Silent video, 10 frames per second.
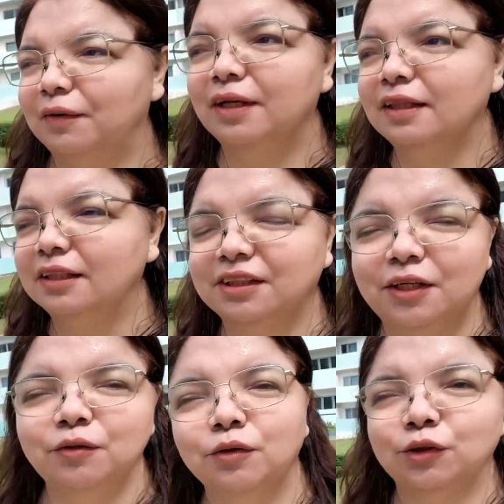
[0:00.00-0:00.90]
Hindi
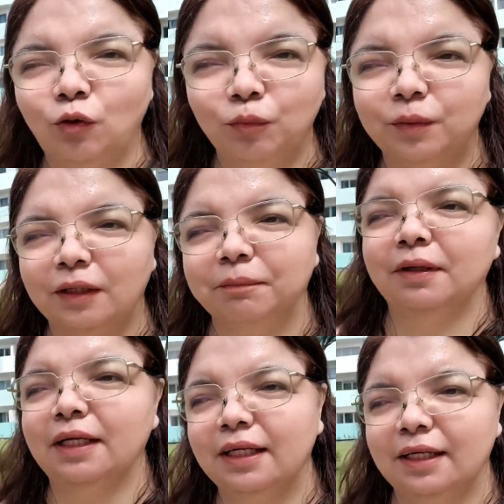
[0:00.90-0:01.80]
siya yung sobrang
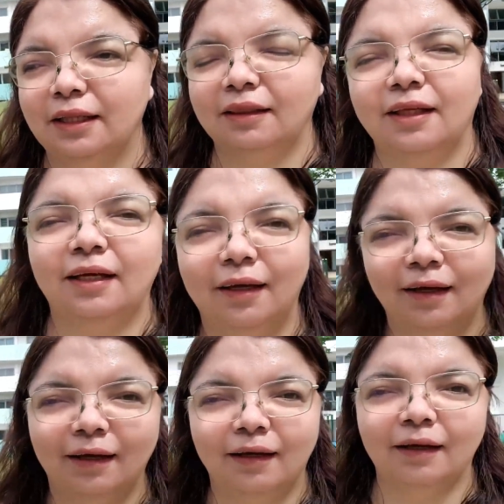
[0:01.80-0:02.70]
mainit.
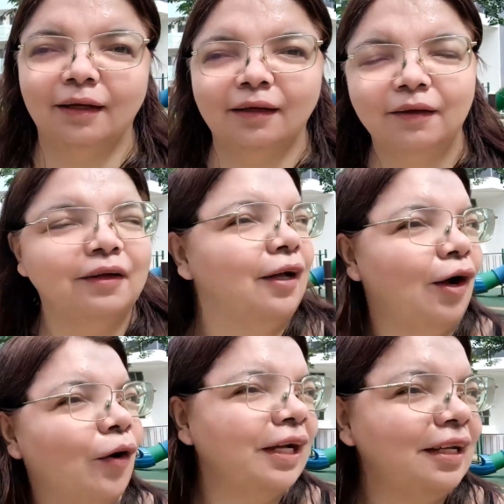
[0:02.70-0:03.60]
Kaya
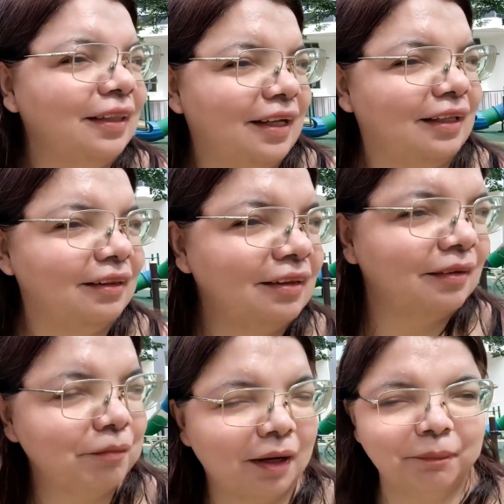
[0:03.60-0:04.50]
okay na din.
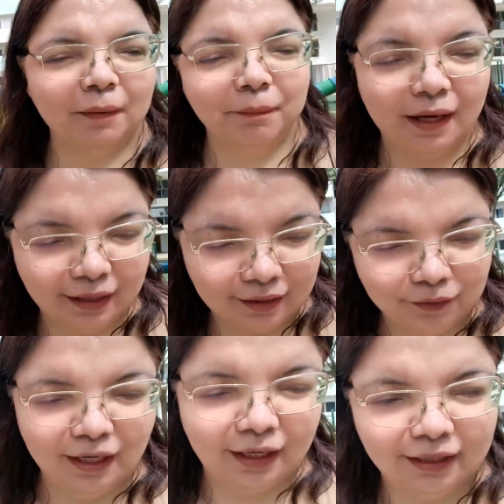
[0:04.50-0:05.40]
Makapagpaaraw,
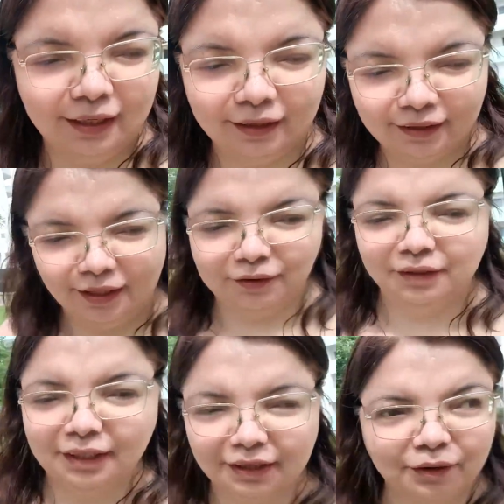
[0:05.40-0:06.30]
lakad lang tayo
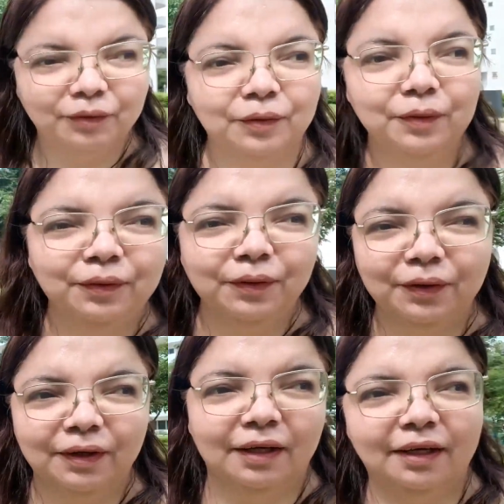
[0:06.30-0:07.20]
dito.
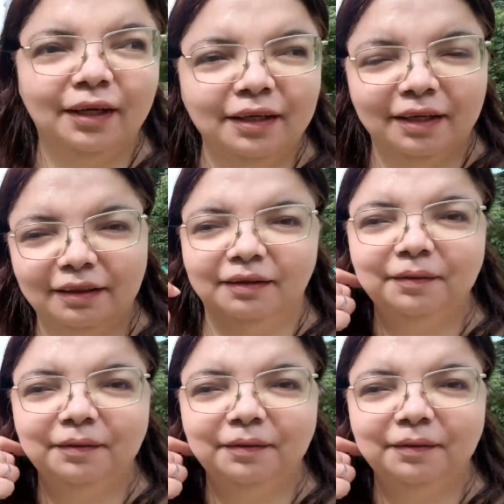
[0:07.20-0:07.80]
Ayan.